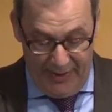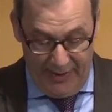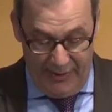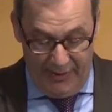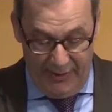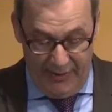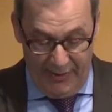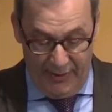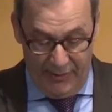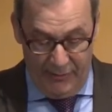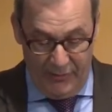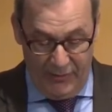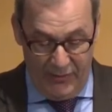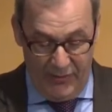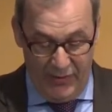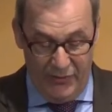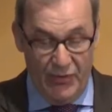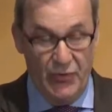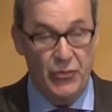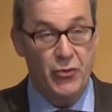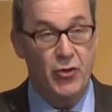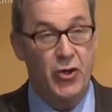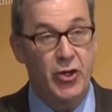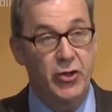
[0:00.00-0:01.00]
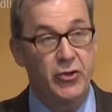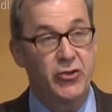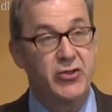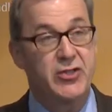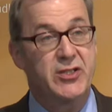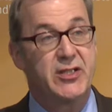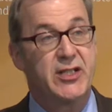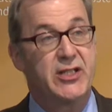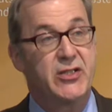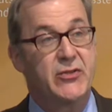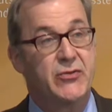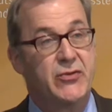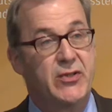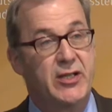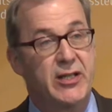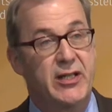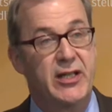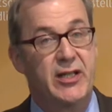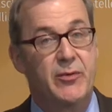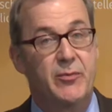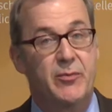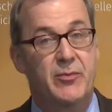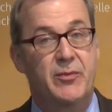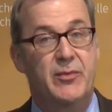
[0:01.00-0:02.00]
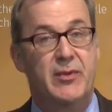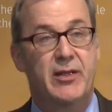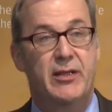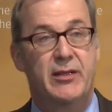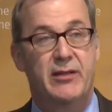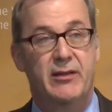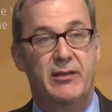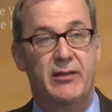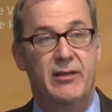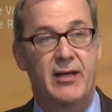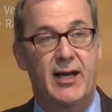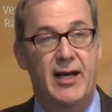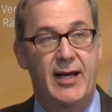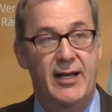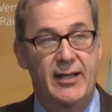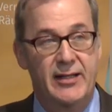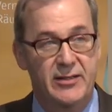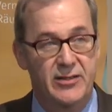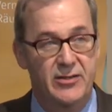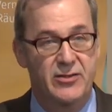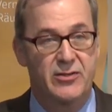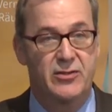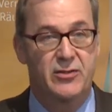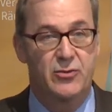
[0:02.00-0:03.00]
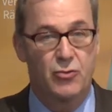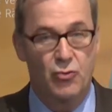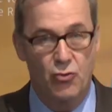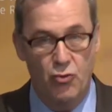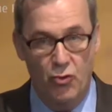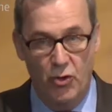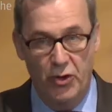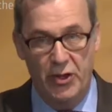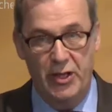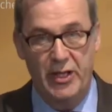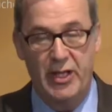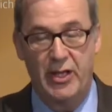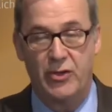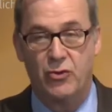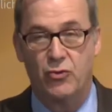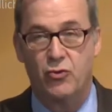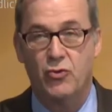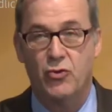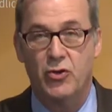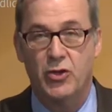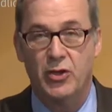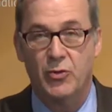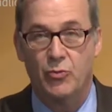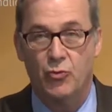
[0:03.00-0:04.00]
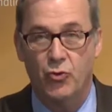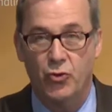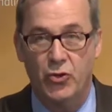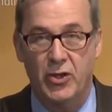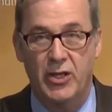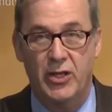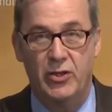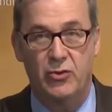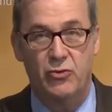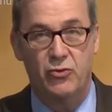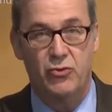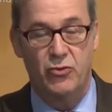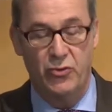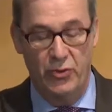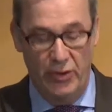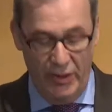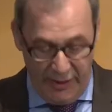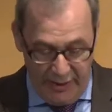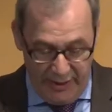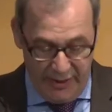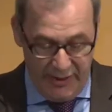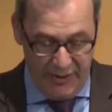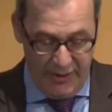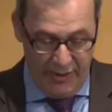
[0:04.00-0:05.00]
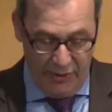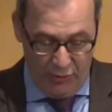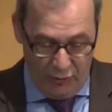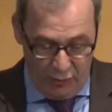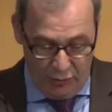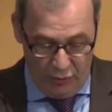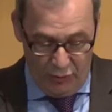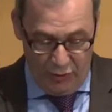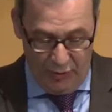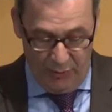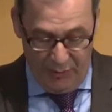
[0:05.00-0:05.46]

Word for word: Ähm, wir freuen uns, dass wir eben äh, als Koordinatoren, Moderatoren, Initiatoren,